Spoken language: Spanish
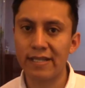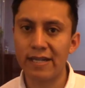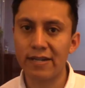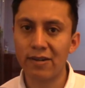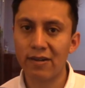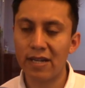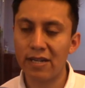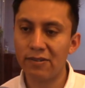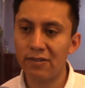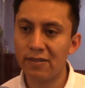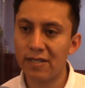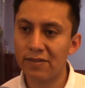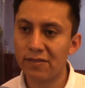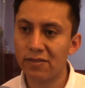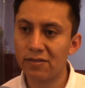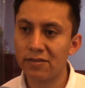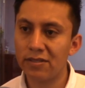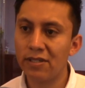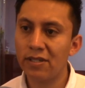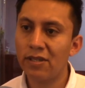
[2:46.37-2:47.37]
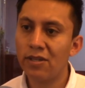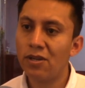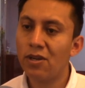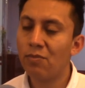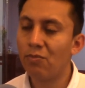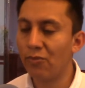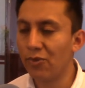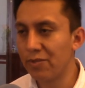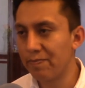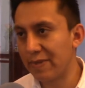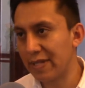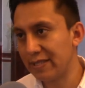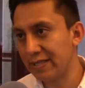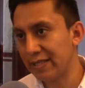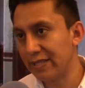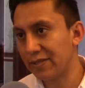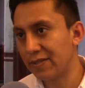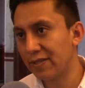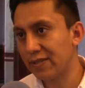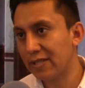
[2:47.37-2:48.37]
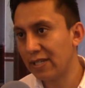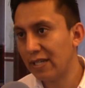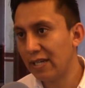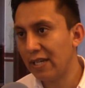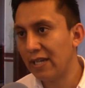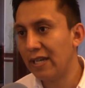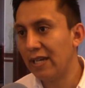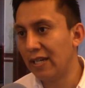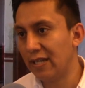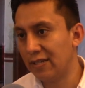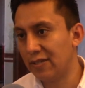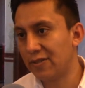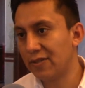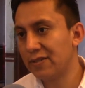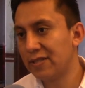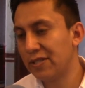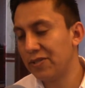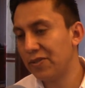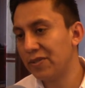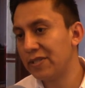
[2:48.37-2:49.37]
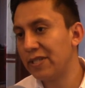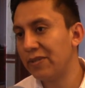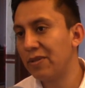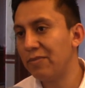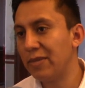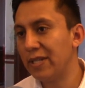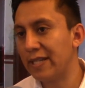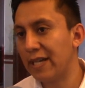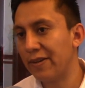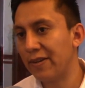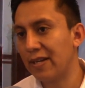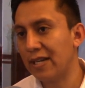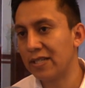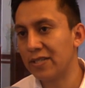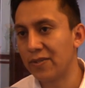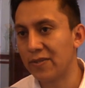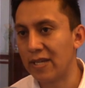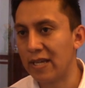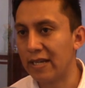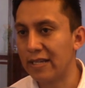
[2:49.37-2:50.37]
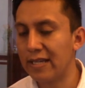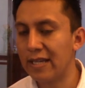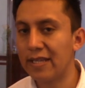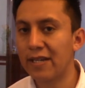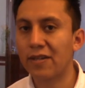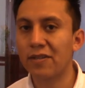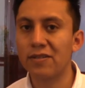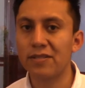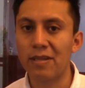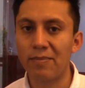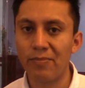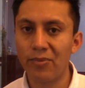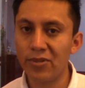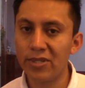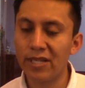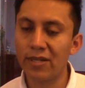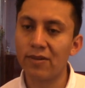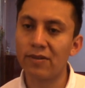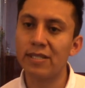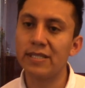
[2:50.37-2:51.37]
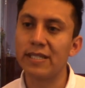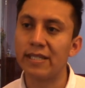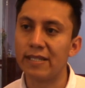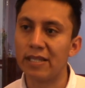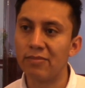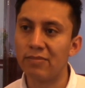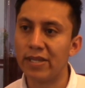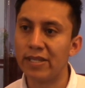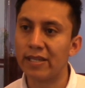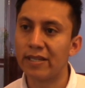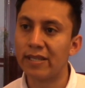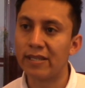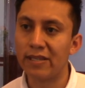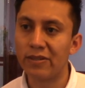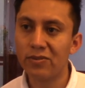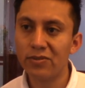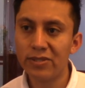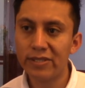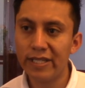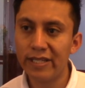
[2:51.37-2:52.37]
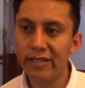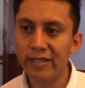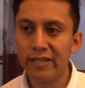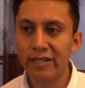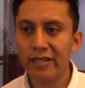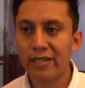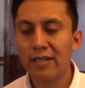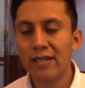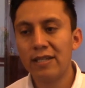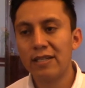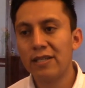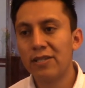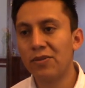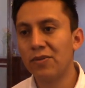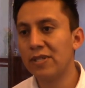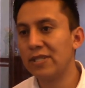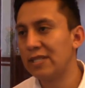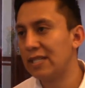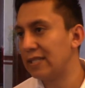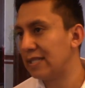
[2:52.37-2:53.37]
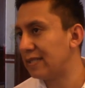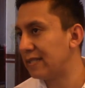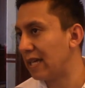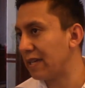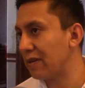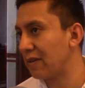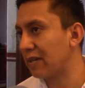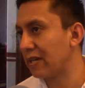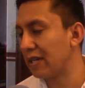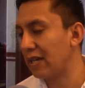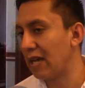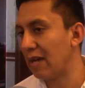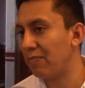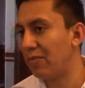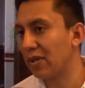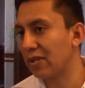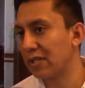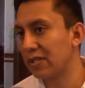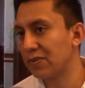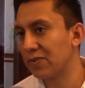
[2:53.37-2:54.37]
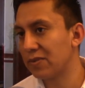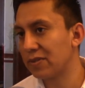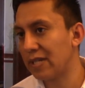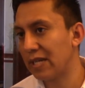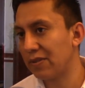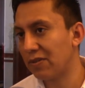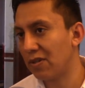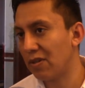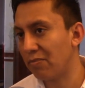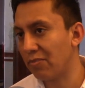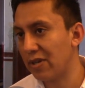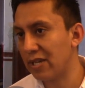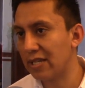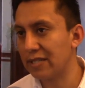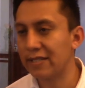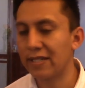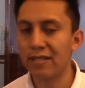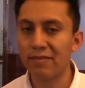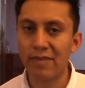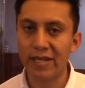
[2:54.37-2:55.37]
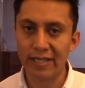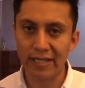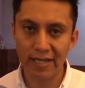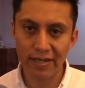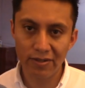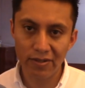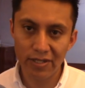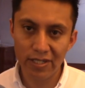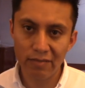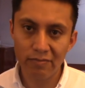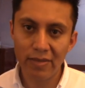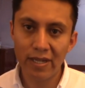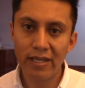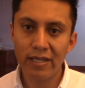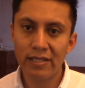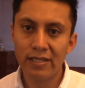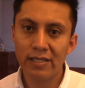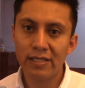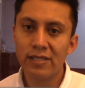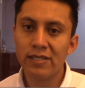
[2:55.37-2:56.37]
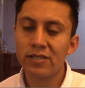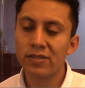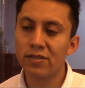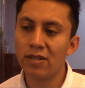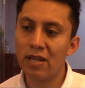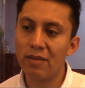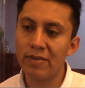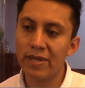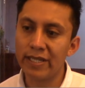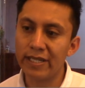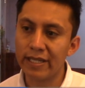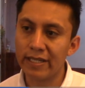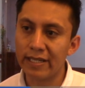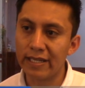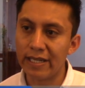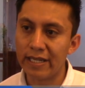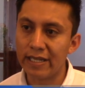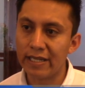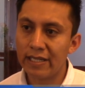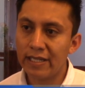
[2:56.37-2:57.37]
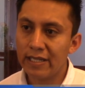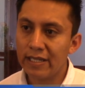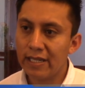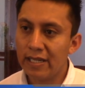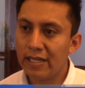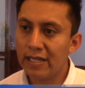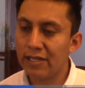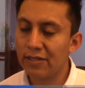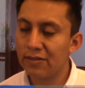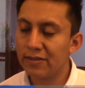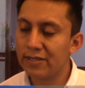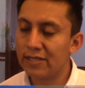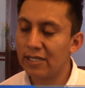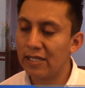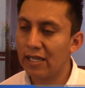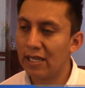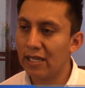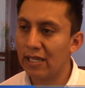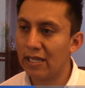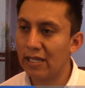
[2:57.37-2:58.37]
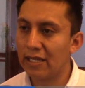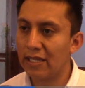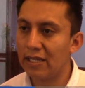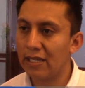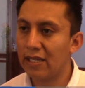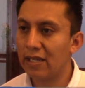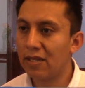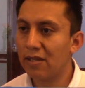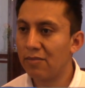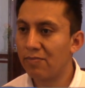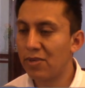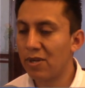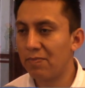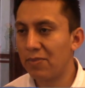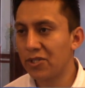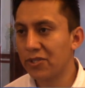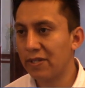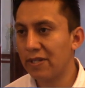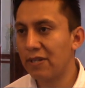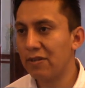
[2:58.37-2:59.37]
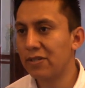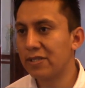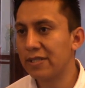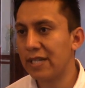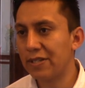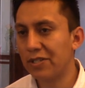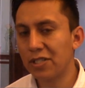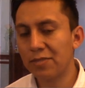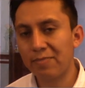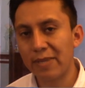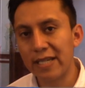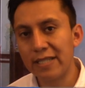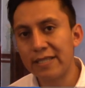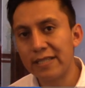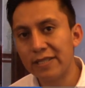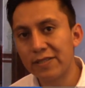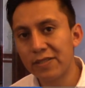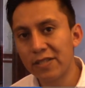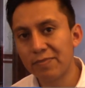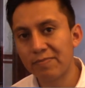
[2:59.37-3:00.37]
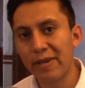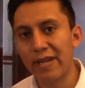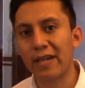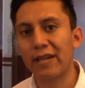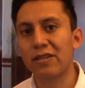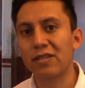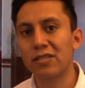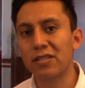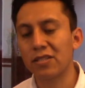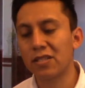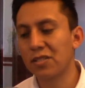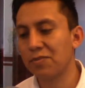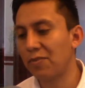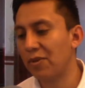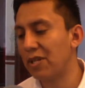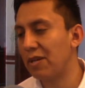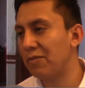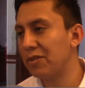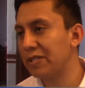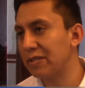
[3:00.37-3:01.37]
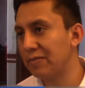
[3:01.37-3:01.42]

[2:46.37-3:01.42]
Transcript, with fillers: arrojando datos muy precisos. Entonces yo sigo invitando a la ciudadanía de que nos apoyen con ese tema, de que denuncien. No es necesario que aporten sus datos, lo pueden hacer de manera anónima. Solamente que y nos eh, proporcionen los datos precisos para que nosotros podamos